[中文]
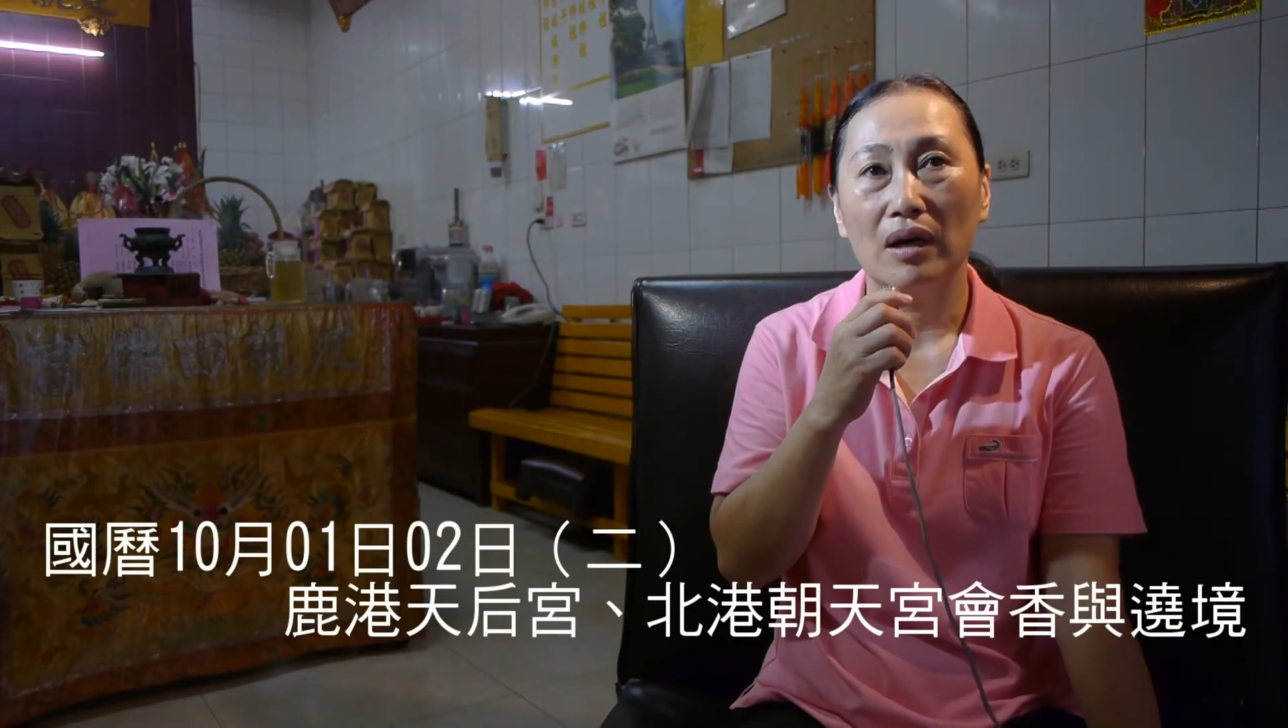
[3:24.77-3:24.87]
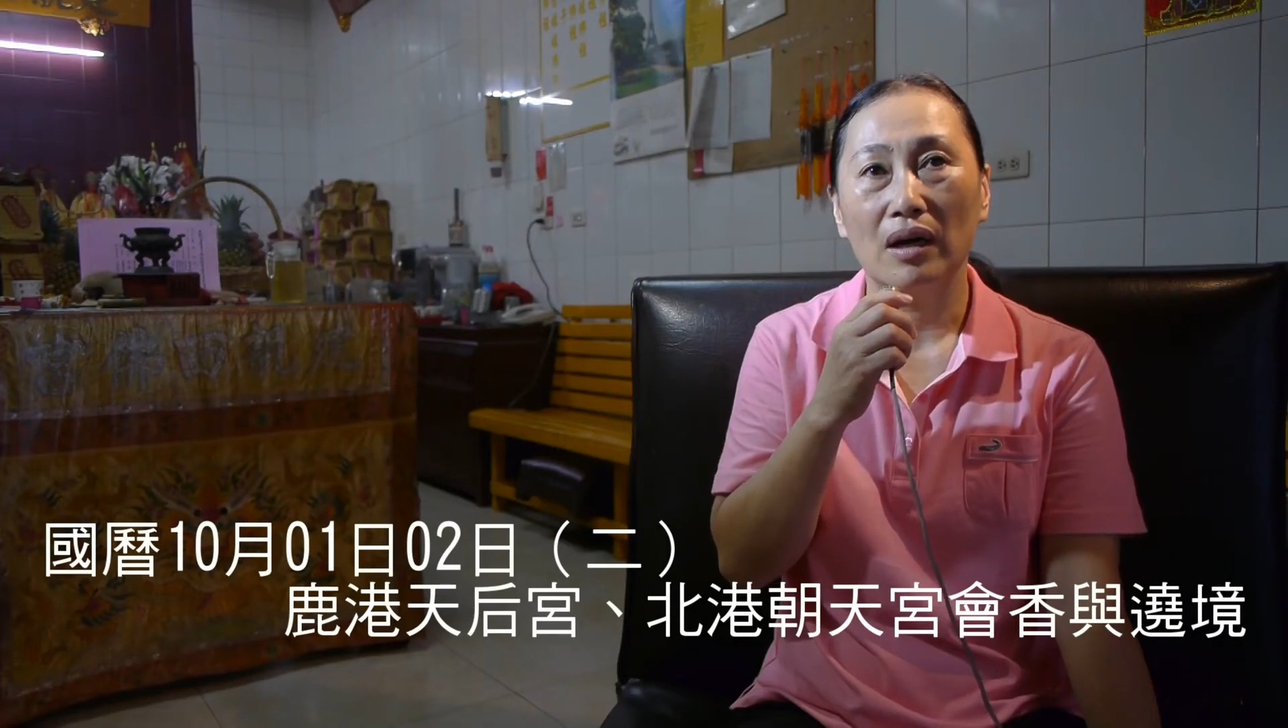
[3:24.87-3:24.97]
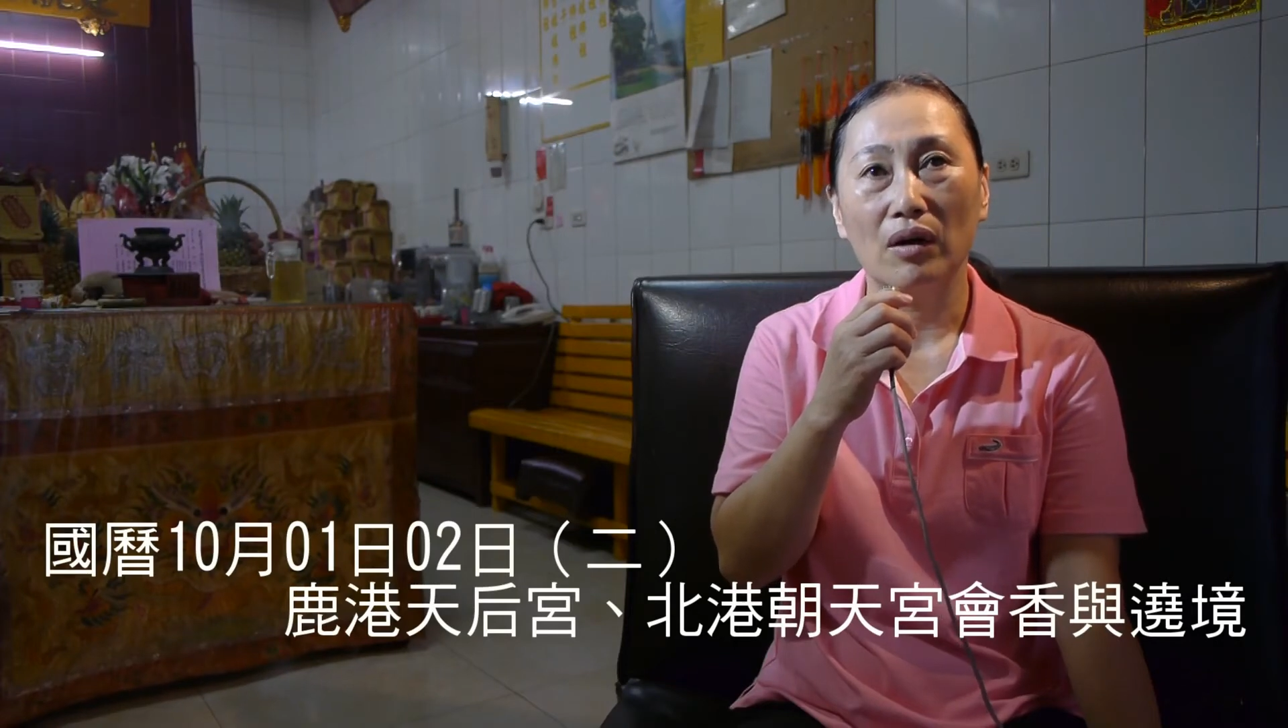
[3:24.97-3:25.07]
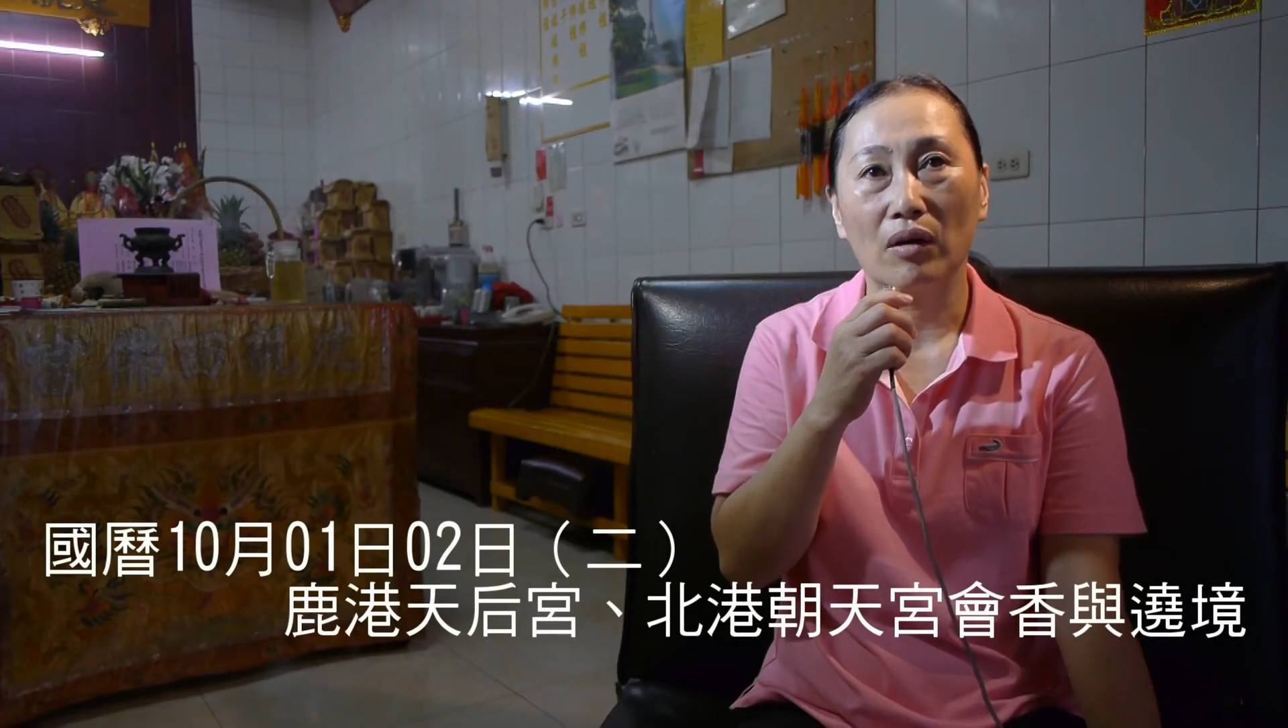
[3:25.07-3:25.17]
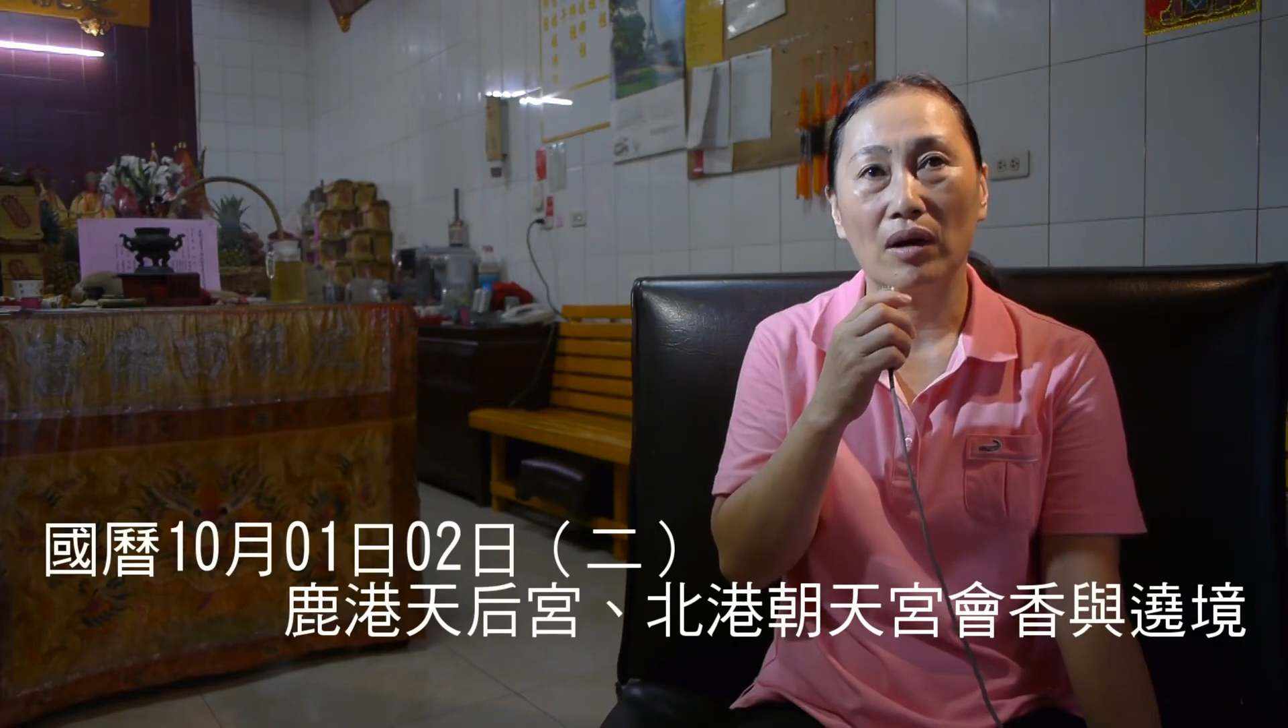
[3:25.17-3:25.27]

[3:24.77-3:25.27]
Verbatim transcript: 啊！六